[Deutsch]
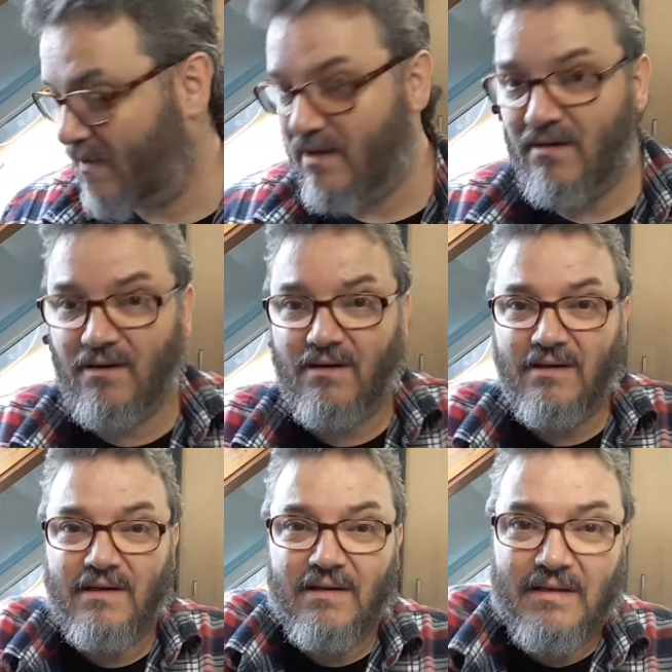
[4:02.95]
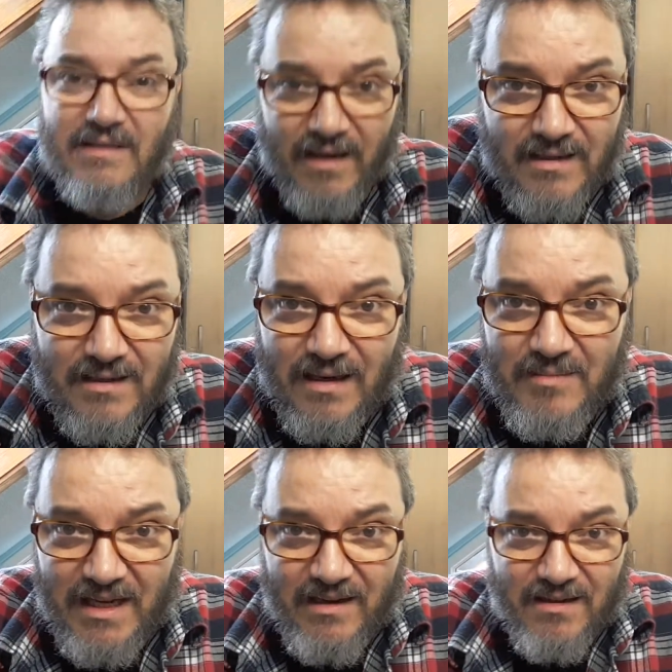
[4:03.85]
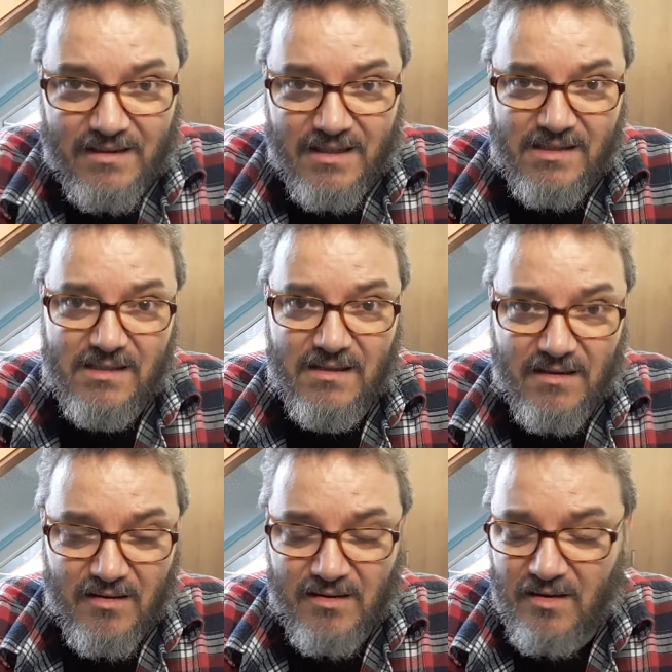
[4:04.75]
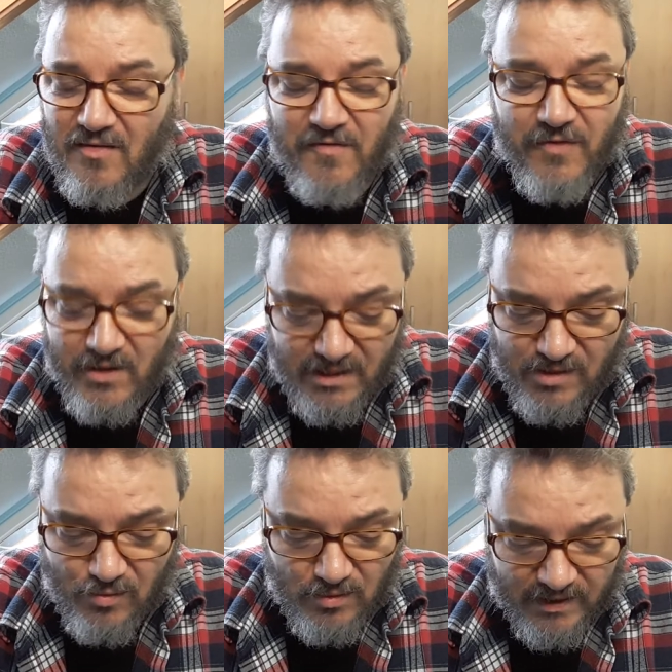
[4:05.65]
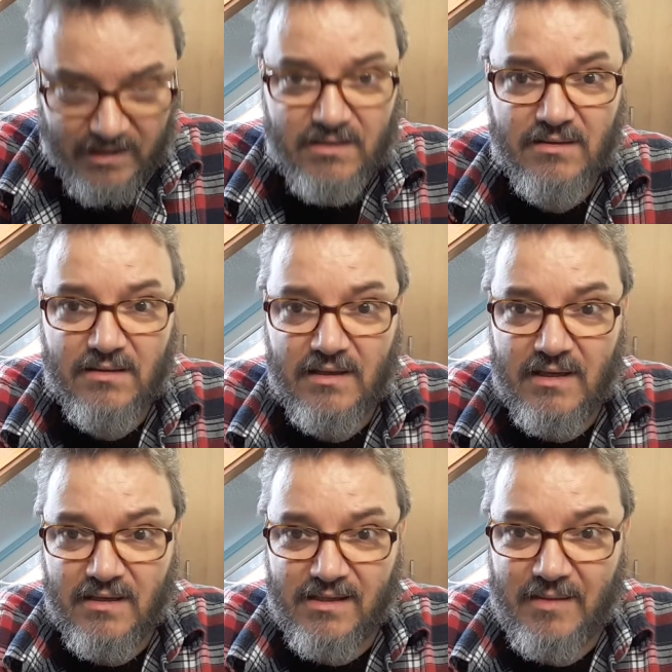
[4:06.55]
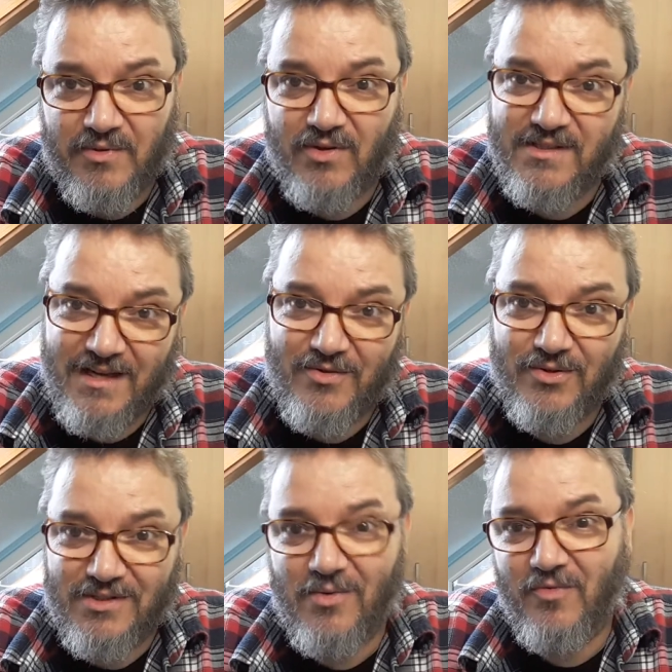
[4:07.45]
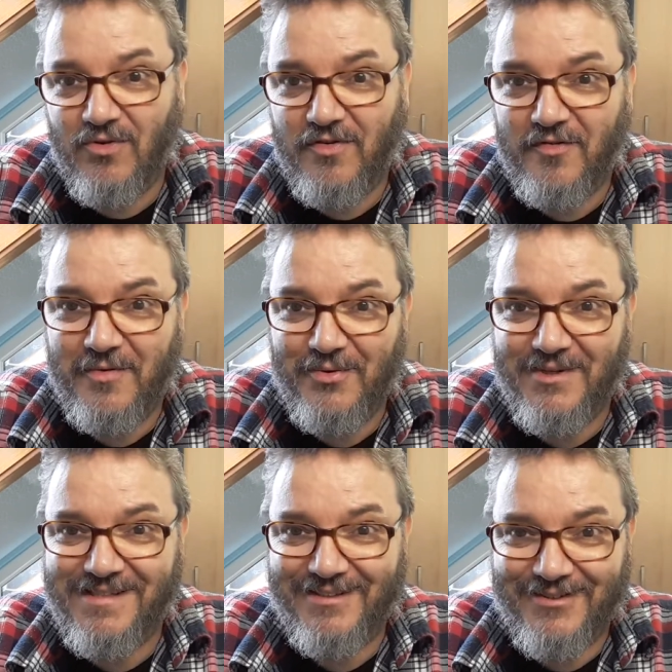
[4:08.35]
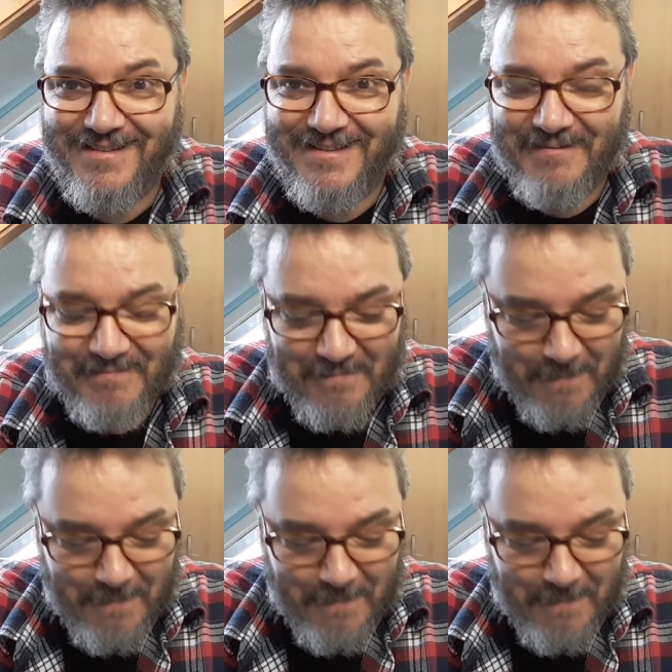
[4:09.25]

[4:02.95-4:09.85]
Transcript: Ja, der hat den Namen Delikatesse völlig zu Unrecht. Das gibt auch ein sehr kurz, obwohl 5 Minuten ist ja trotzdem.